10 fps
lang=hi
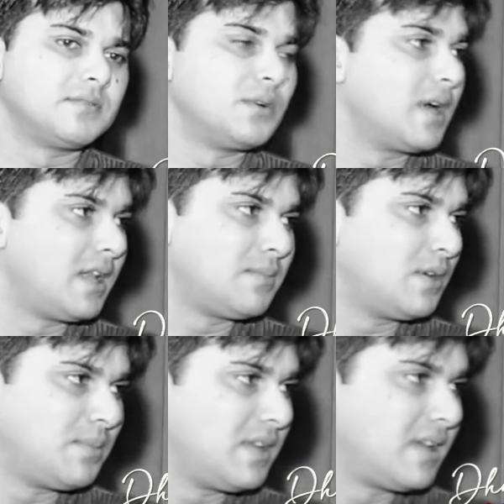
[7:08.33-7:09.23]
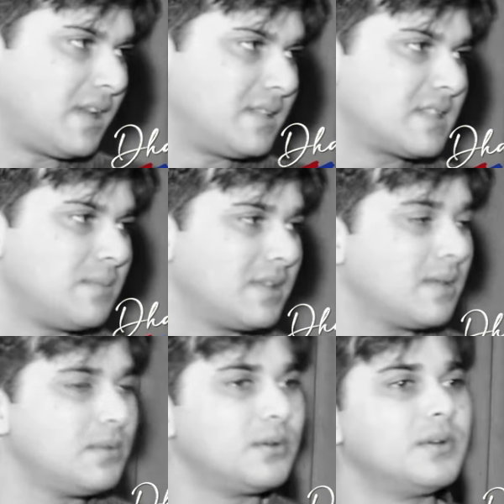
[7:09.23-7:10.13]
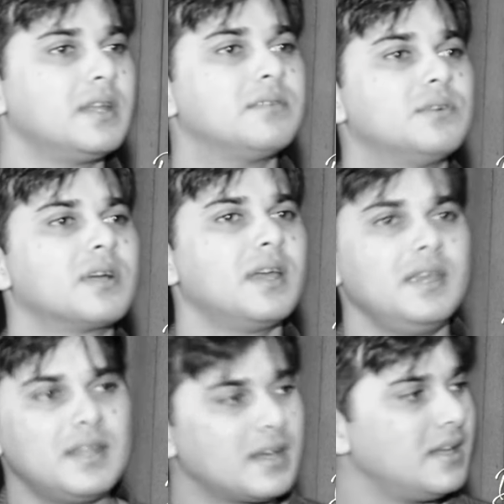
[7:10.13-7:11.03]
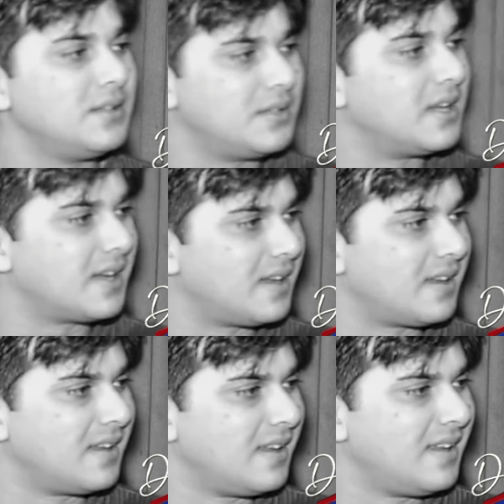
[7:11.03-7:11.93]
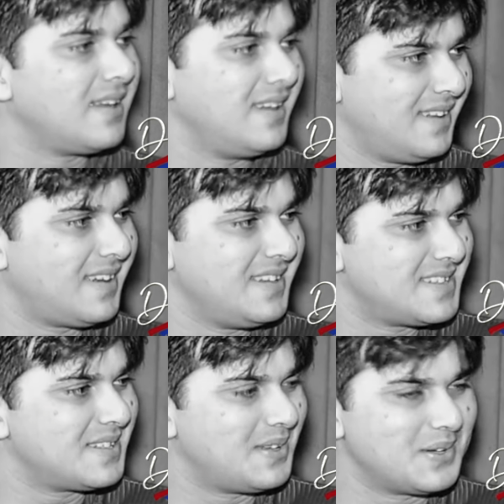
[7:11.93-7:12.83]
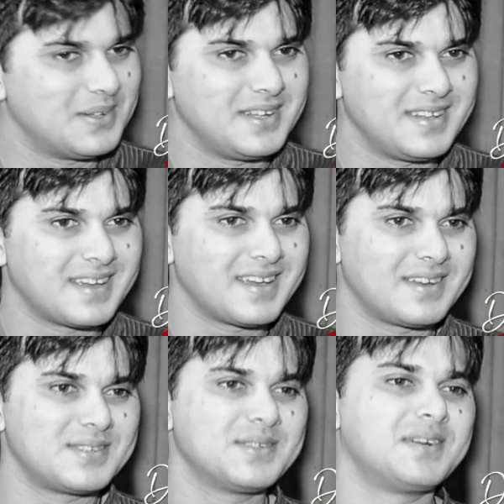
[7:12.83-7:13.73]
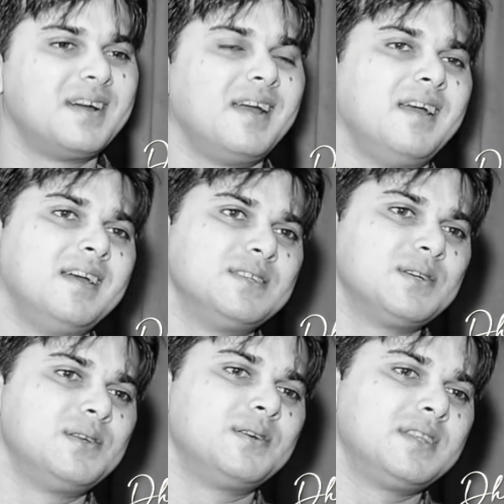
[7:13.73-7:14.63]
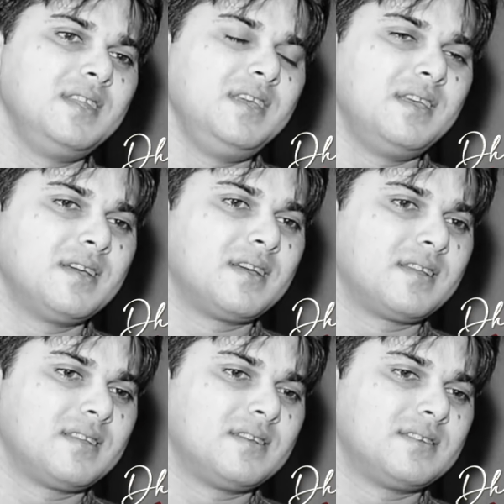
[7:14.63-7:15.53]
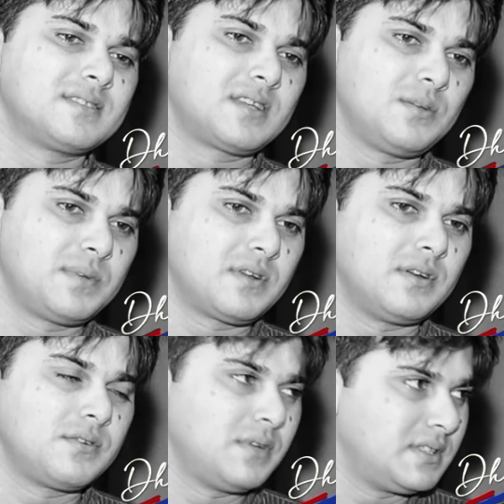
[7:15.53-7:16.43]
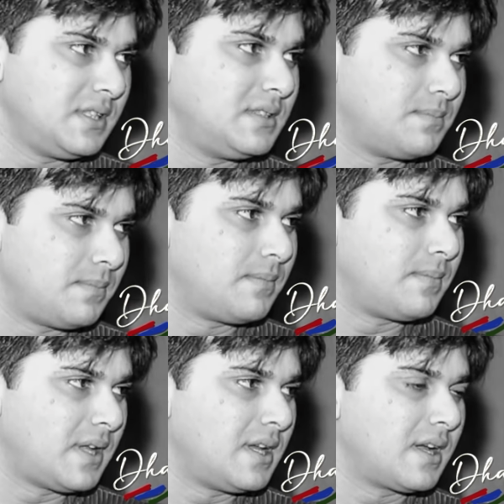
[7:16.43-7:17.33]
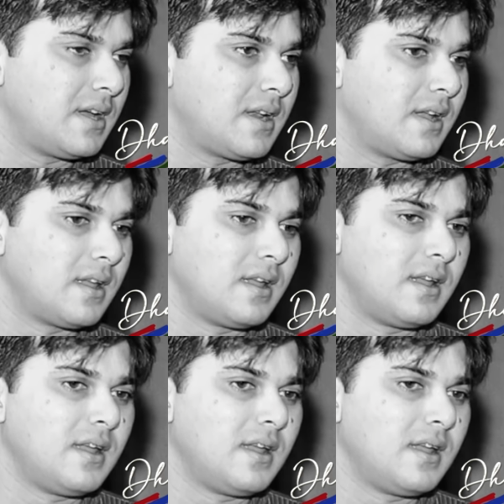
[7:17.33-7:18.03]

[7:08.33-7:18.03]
वो गाना पॉपुलर है इसका मतलब लोगों ने वो कहीं ना कहीं तो देखा है कहीं ना कहीं से तो लोगों ने देखा है और जो जो लोग इतनी उसके ऊपर कंट्रोवर्सीज पैदा कर रहे हैं